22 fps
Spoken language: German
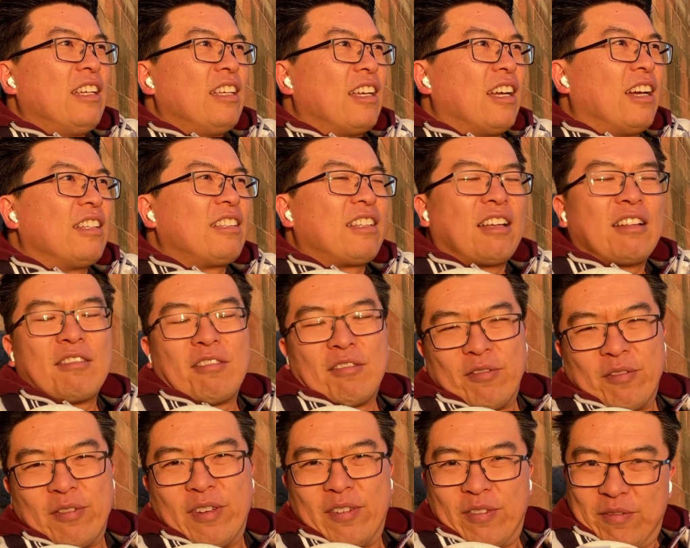Ja,
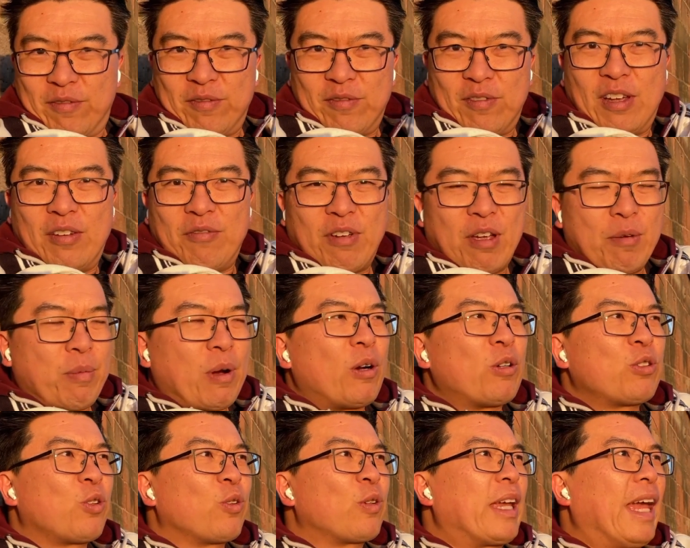denn wer, ne, wer
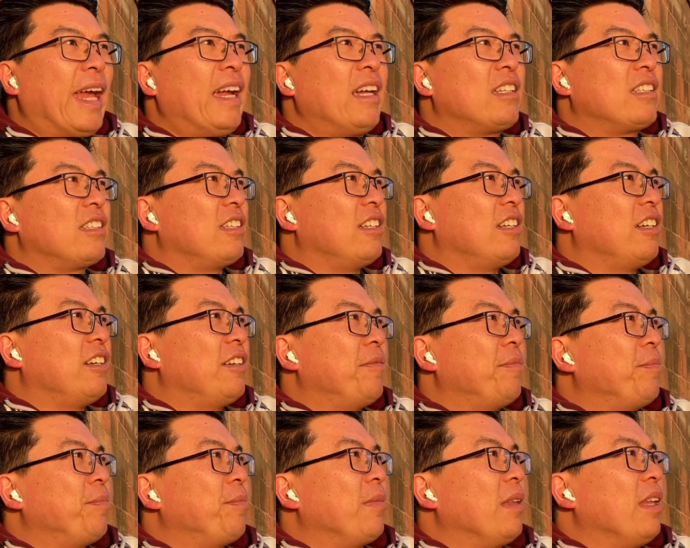braucht schon Geld
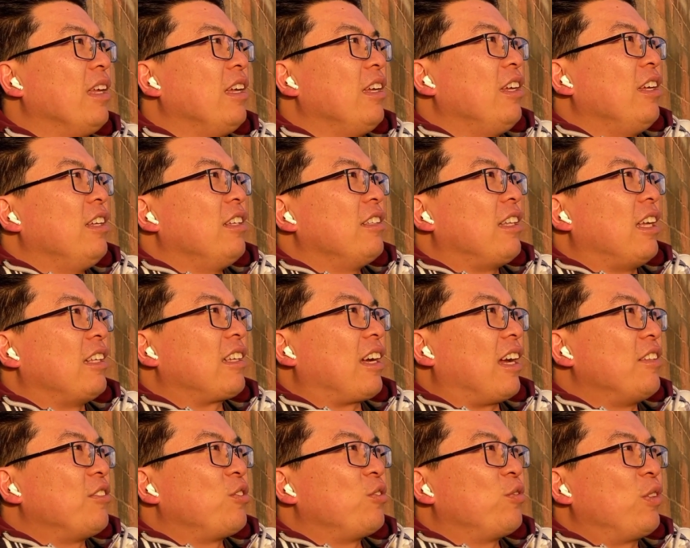ähm,
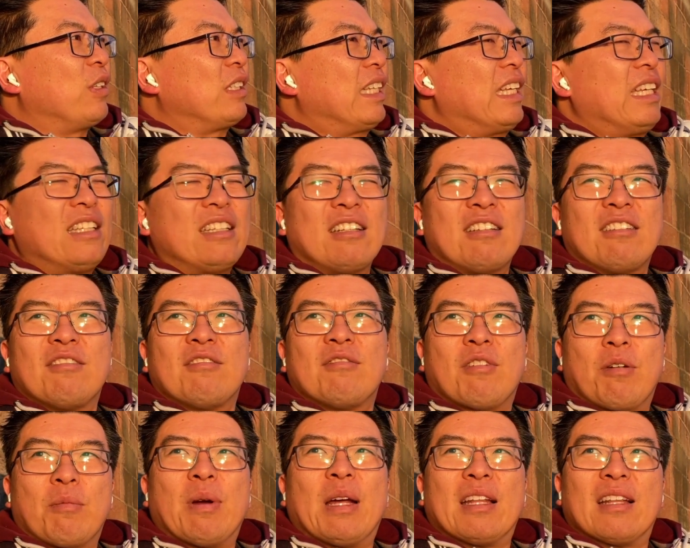daran zu
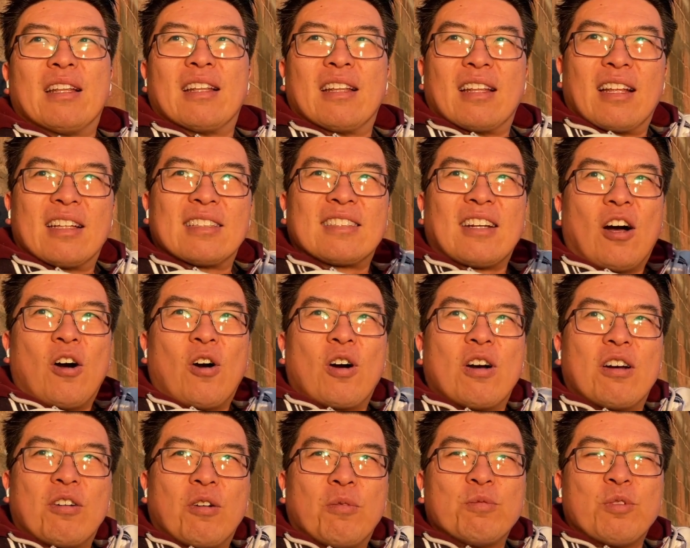verdienen, wenn man das
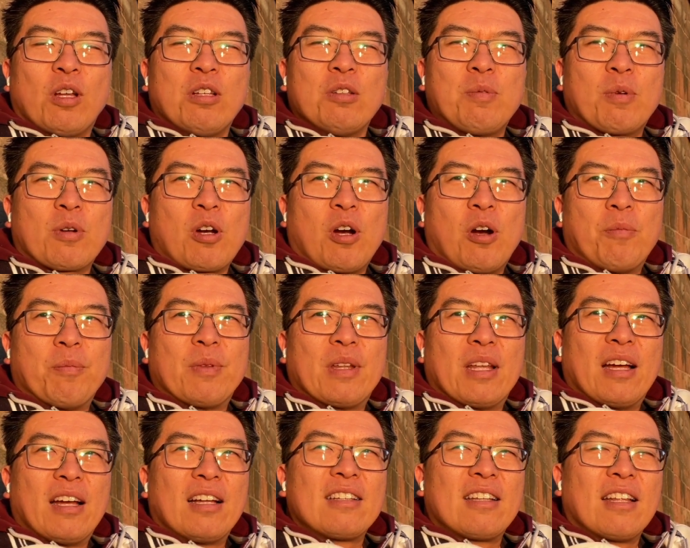auch umsonst
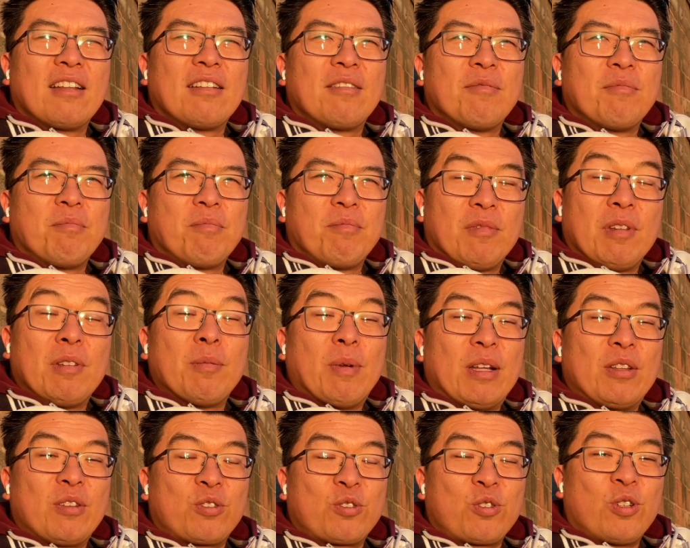bekommt? Ja? Denn wie
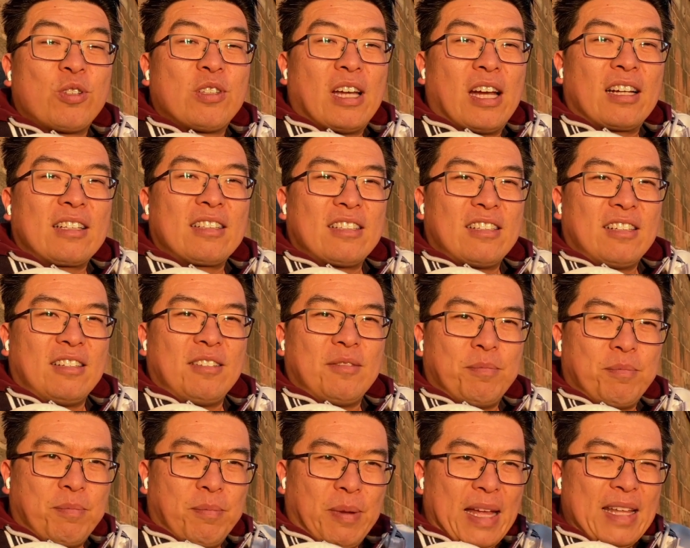man so schön sagt,
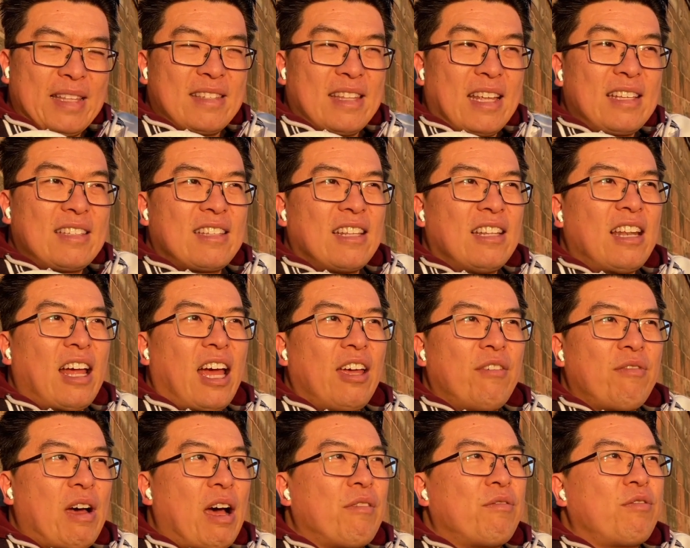ne, best things in
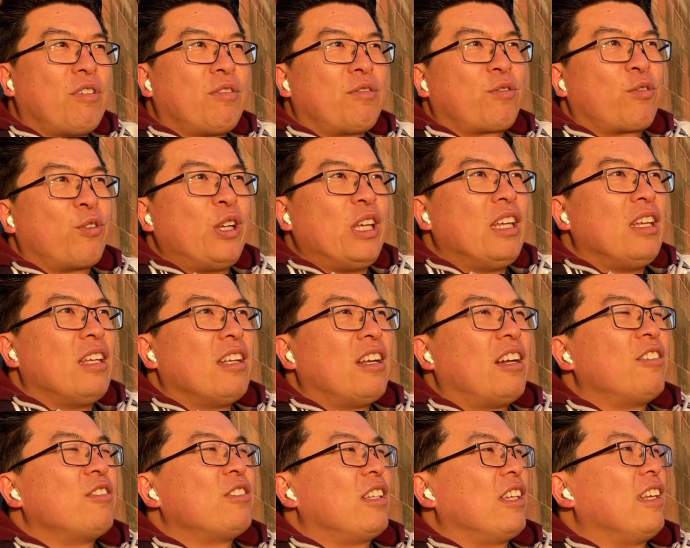life are for free.
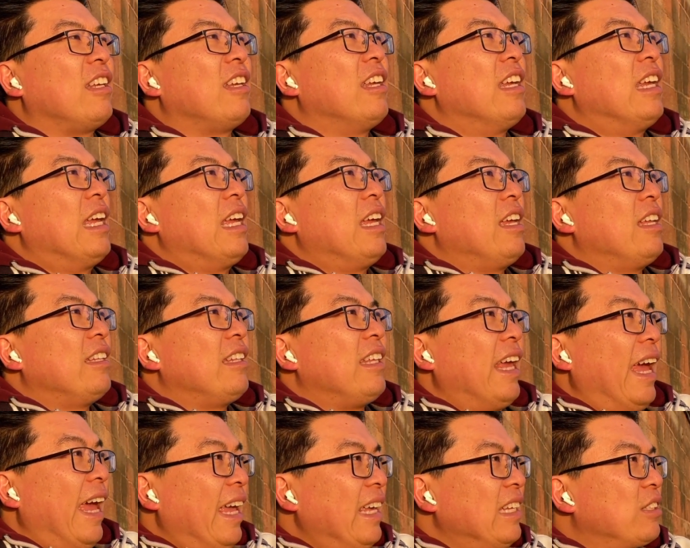Also die
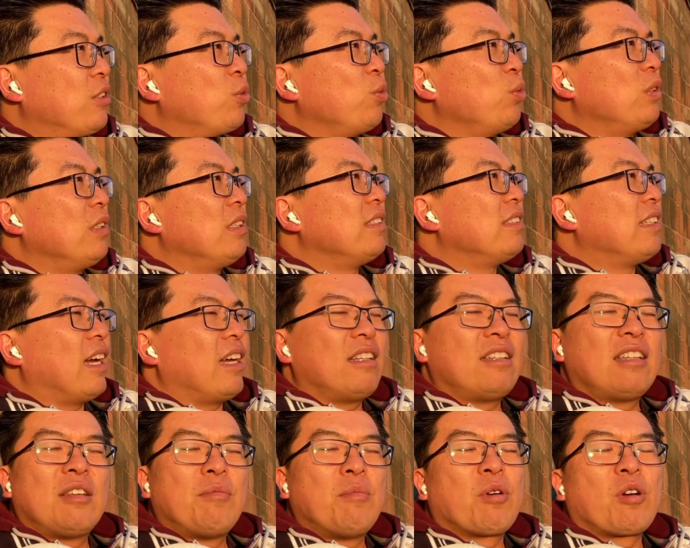die echt guten
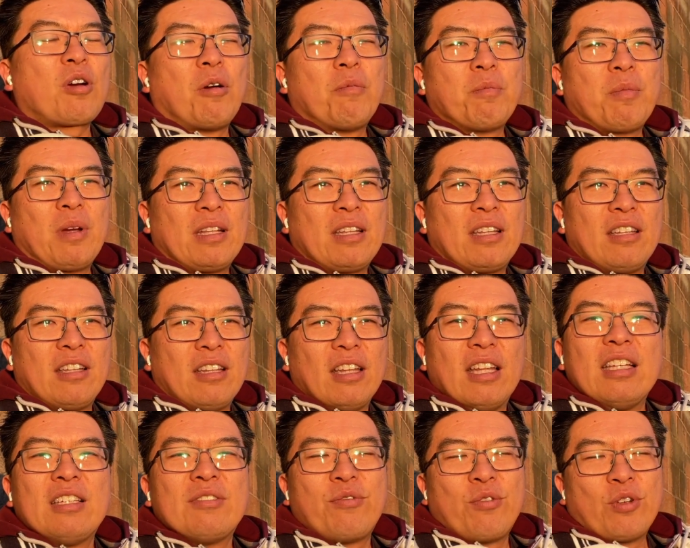Sachen, die bekommt
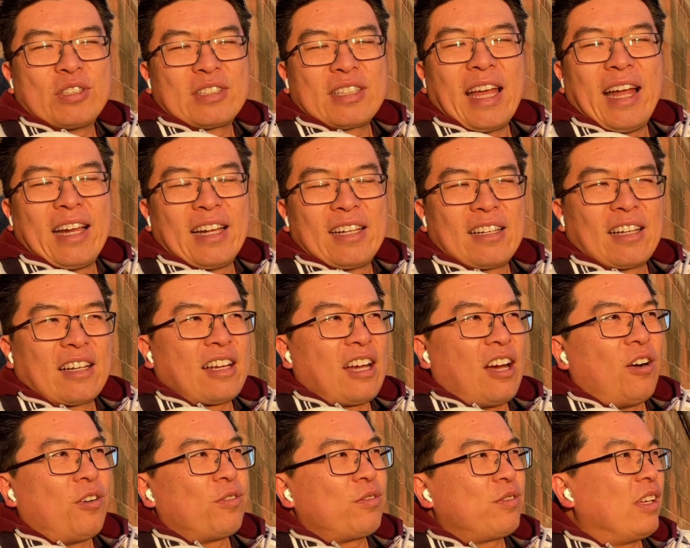man nicht fürs Geld
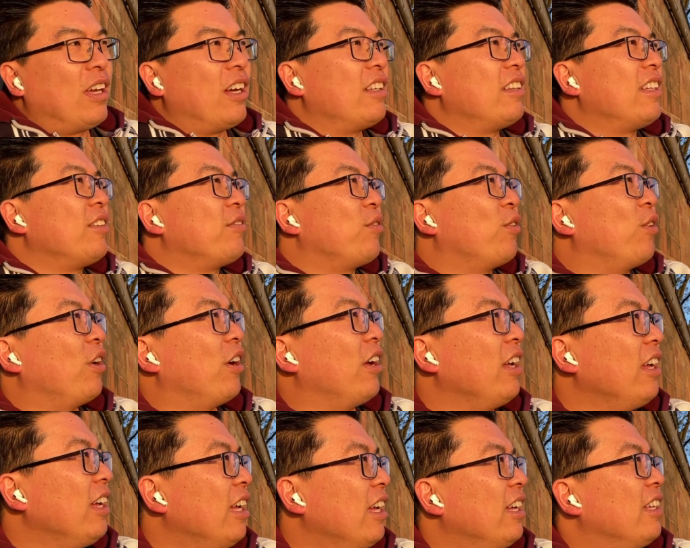gekauft, ja? nicht,
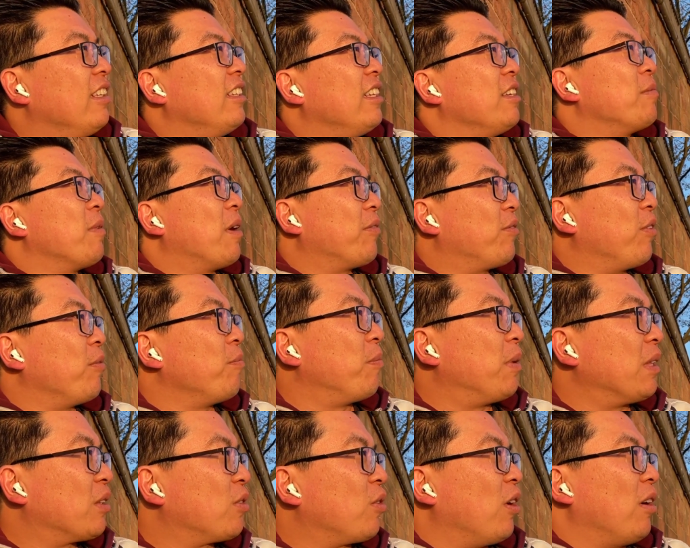für, nicht mal für
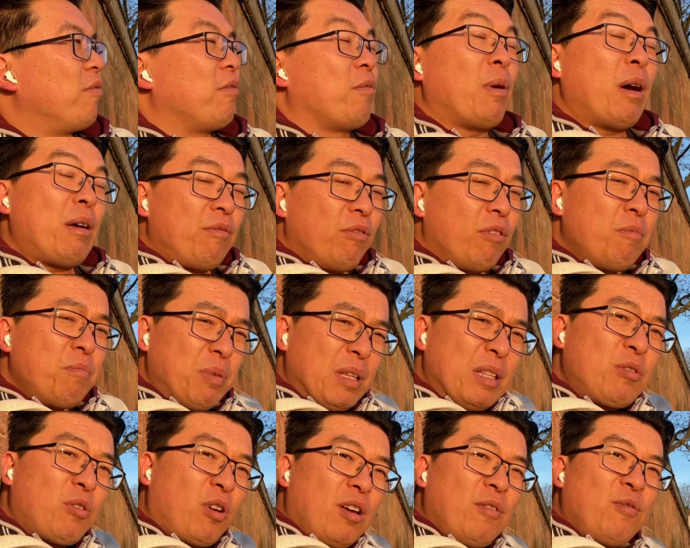einen Bitcoin. Wobei für einen
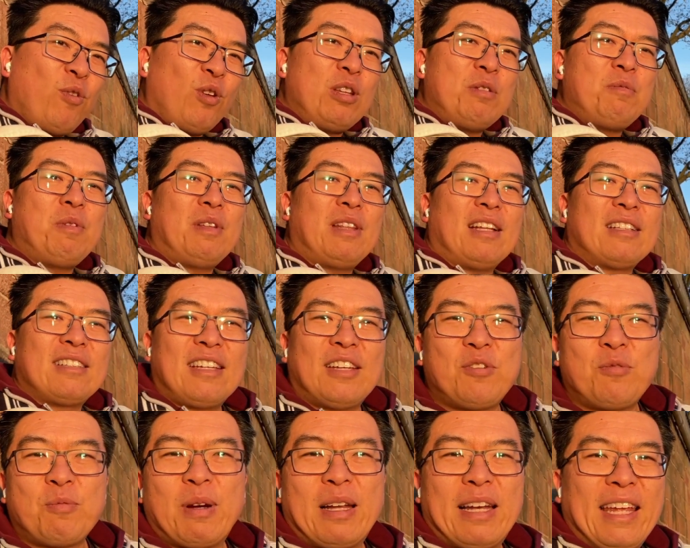Bitcoin würde ich mir
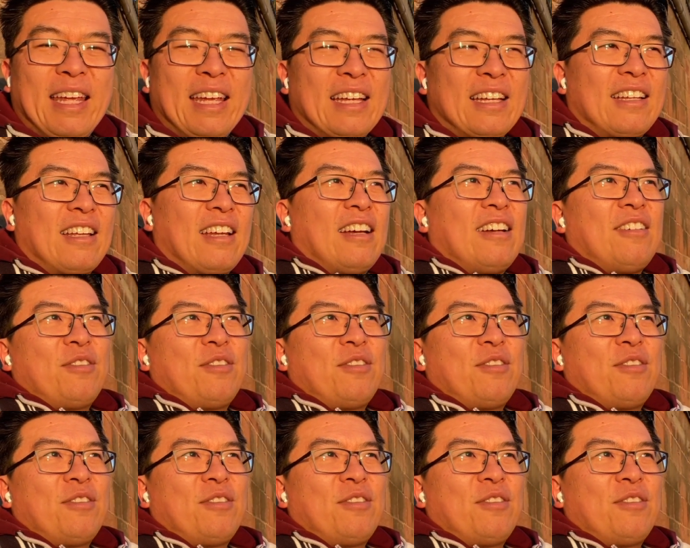tatsächlich überlegen, ja?